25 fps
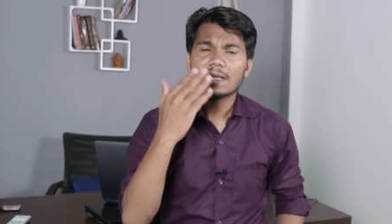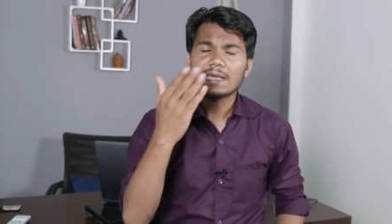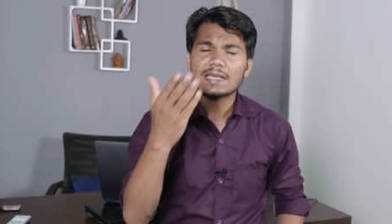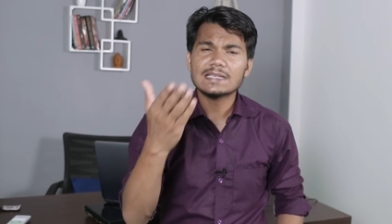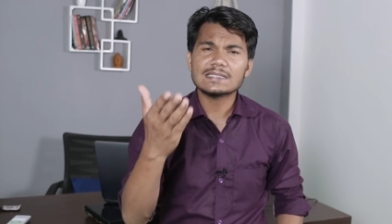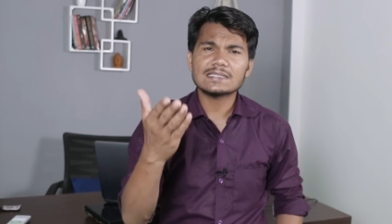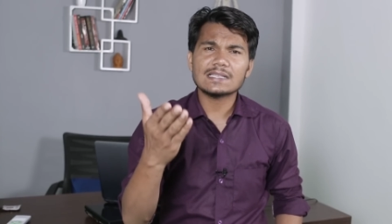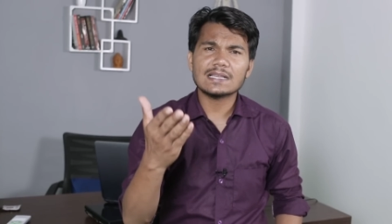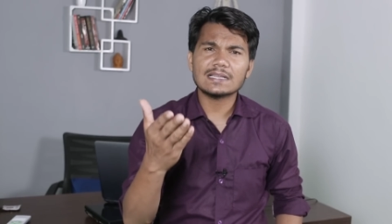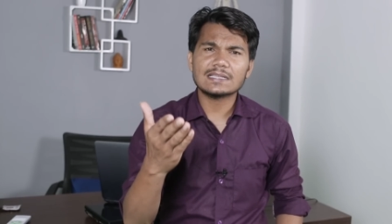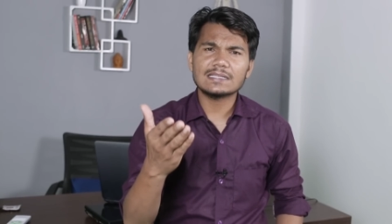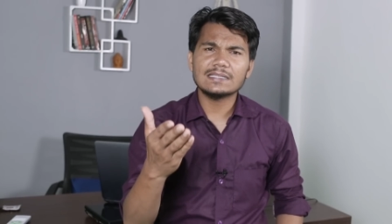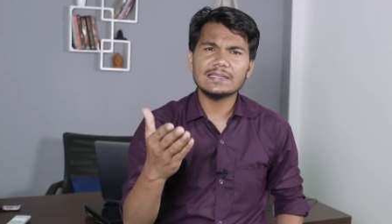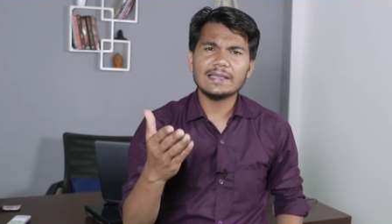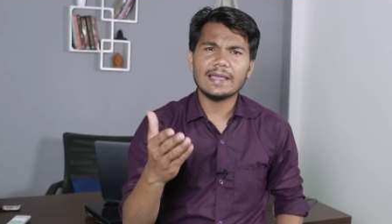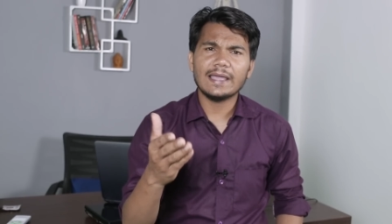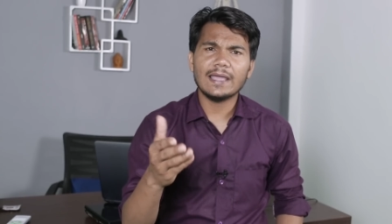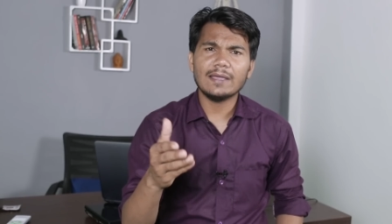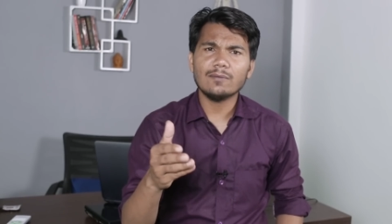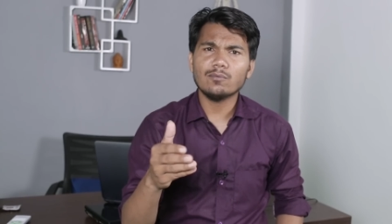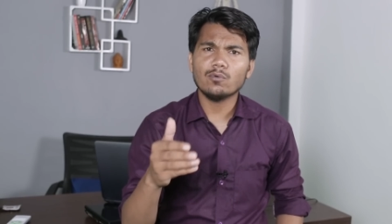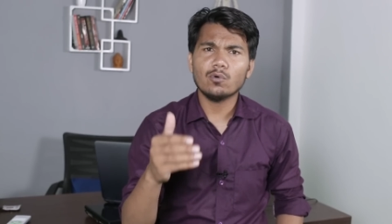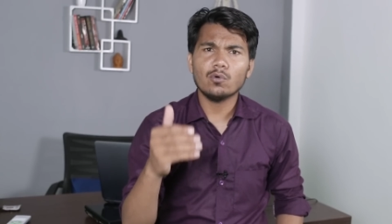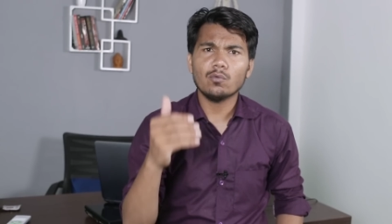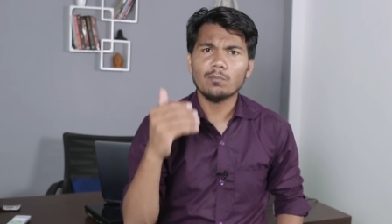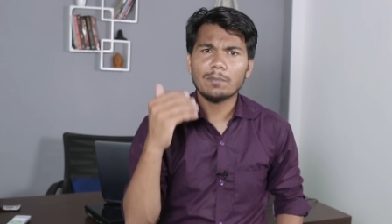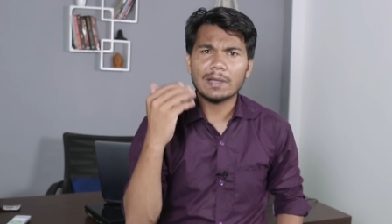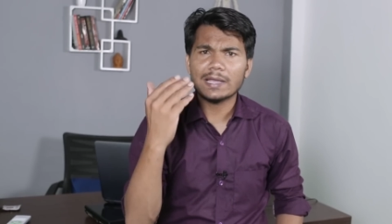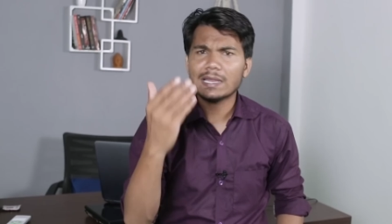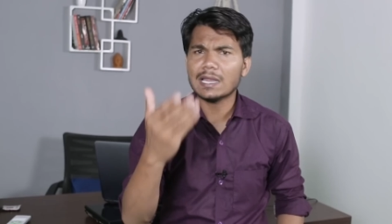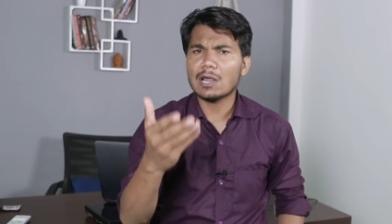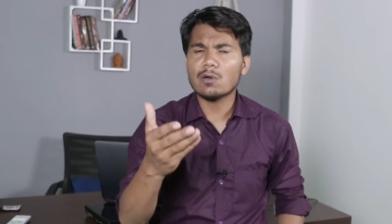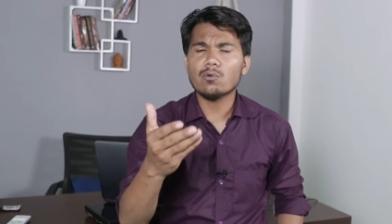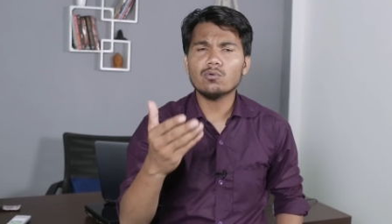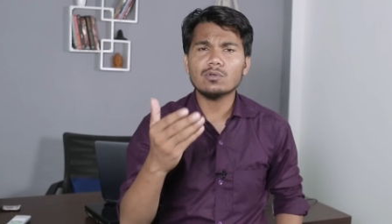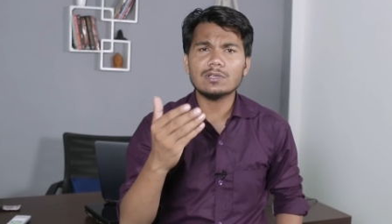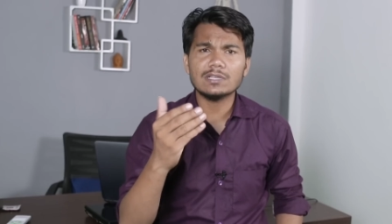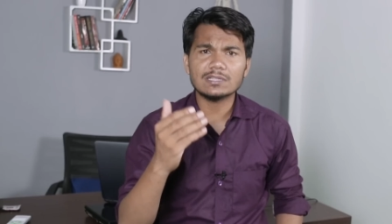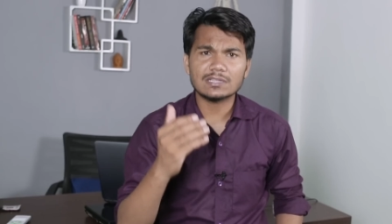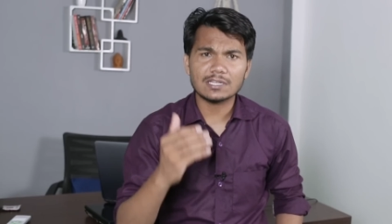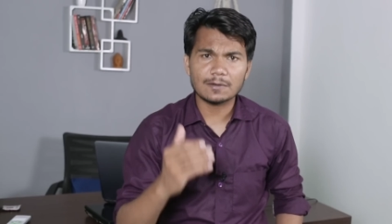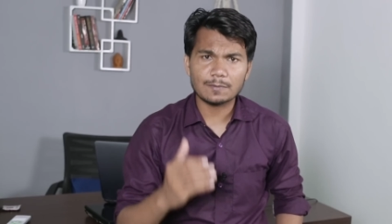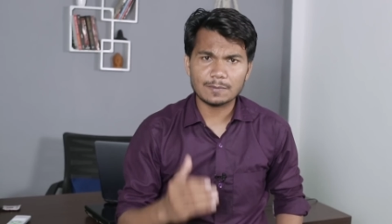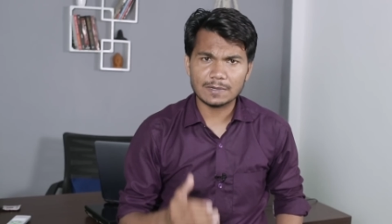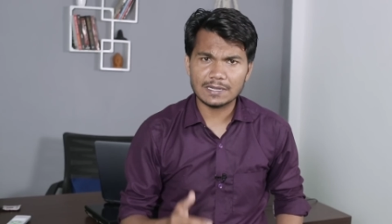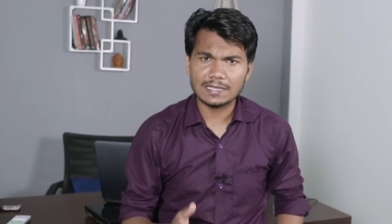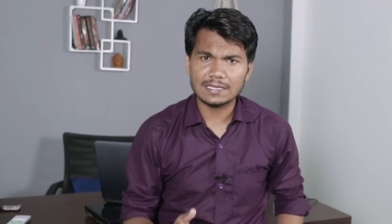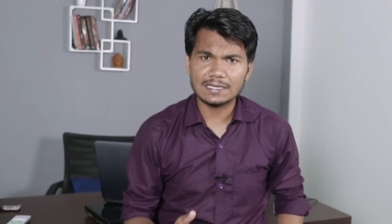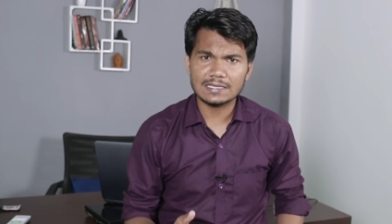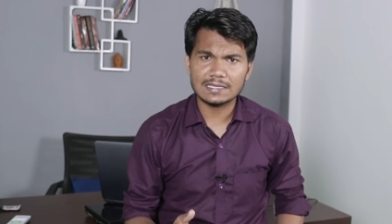ऐसा किया है वो महिलाओं की तरफ
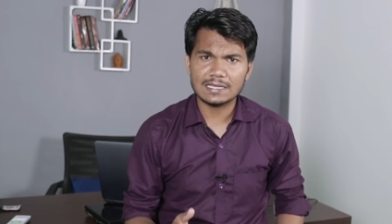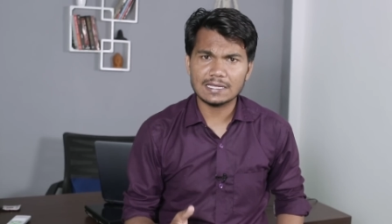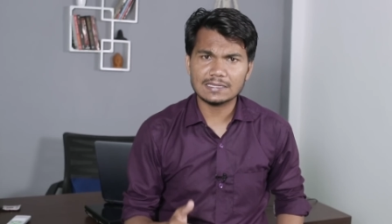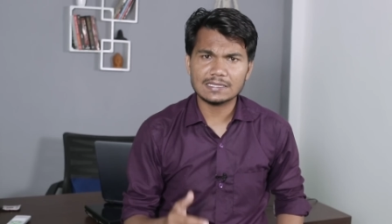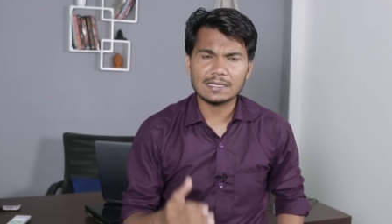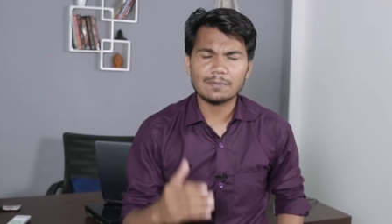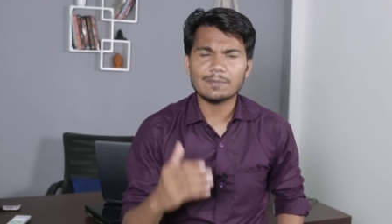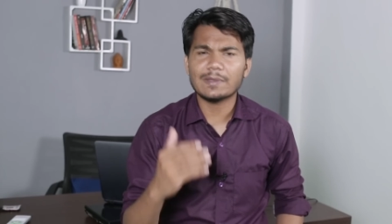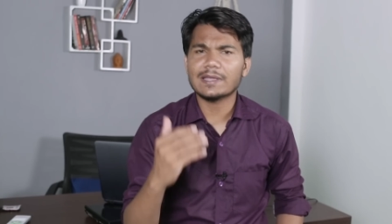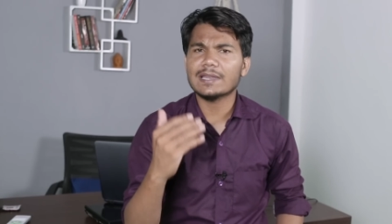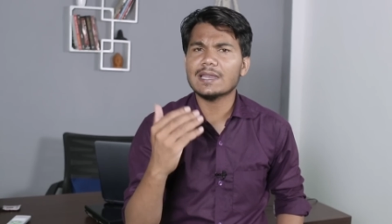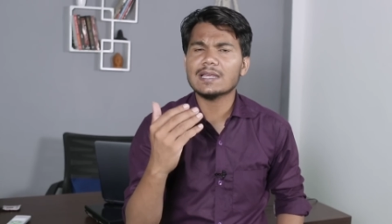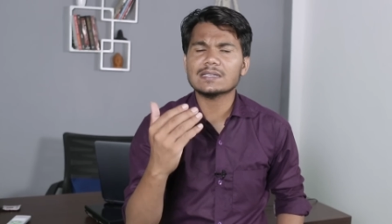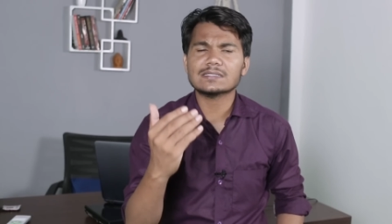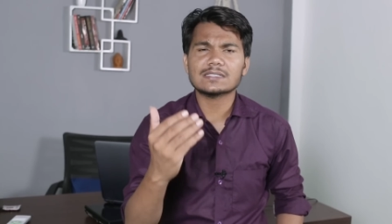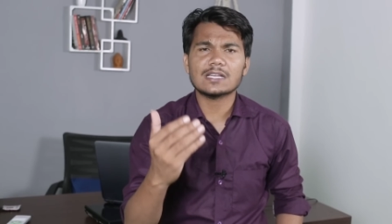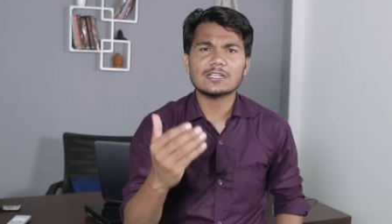नहीं किया था महिला